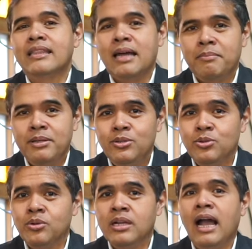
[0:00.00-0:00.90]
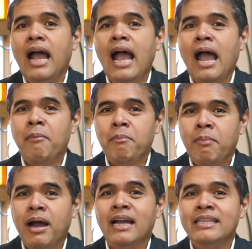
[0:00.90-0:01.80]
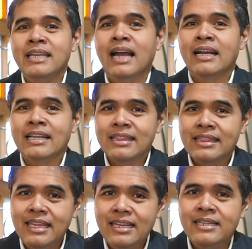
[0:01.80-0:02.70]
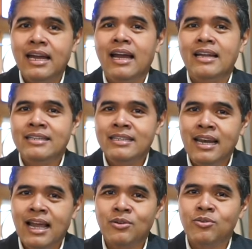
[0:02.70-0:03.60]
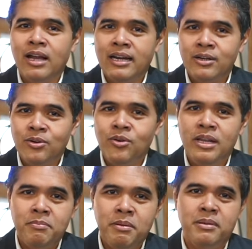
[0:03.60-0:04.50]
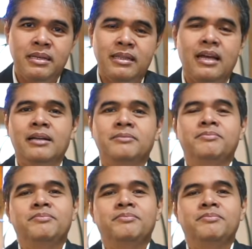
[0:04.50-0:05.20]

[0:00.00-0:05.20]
tetapi juga apa yang tidak dilakukan oleh pemerintah.